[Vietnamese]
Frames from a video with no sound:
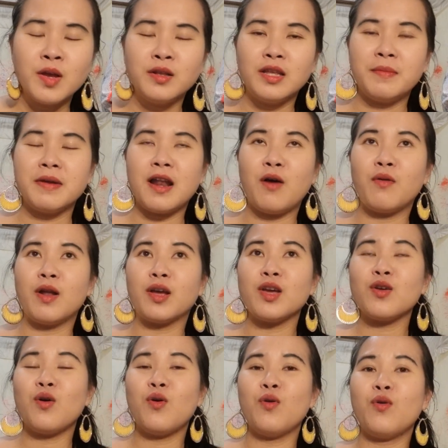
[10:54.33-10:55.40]
thì bắt đầu là cái
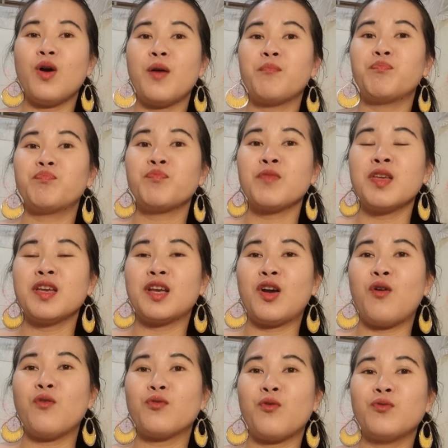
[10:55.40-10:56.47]
cô um,
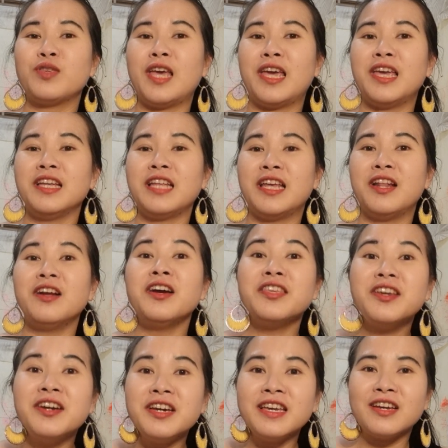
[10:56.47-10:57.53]
cô cô chị thì đứng ở
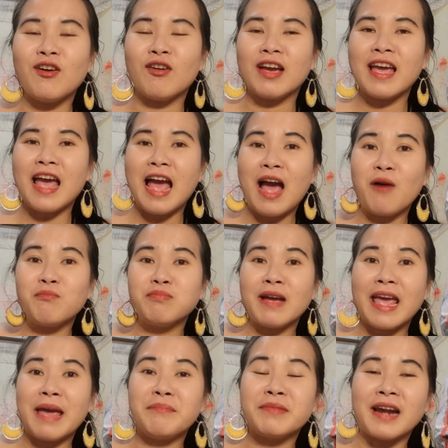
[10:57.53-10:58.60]
dưới còn cái ông
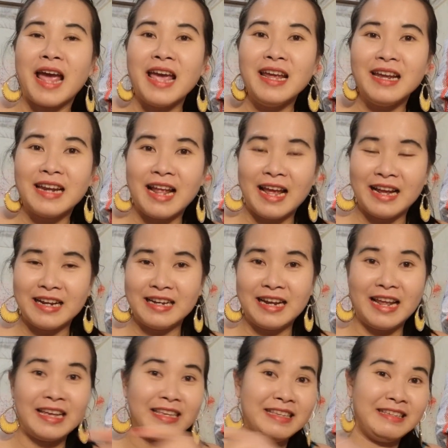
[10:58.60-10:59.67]
em rể này nè
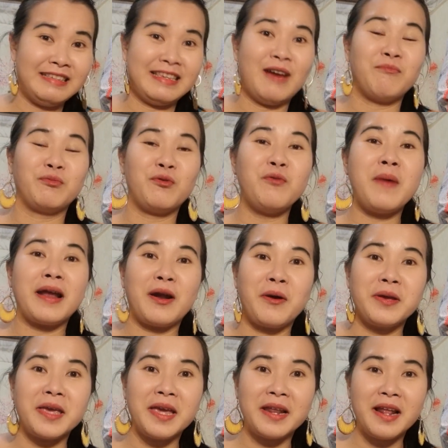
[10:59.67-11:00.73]
là chồng của bà nội
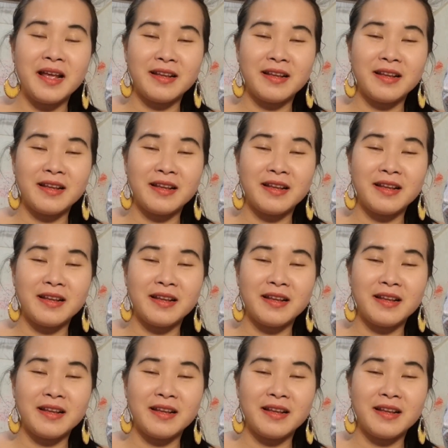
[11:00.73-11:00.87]
kia đó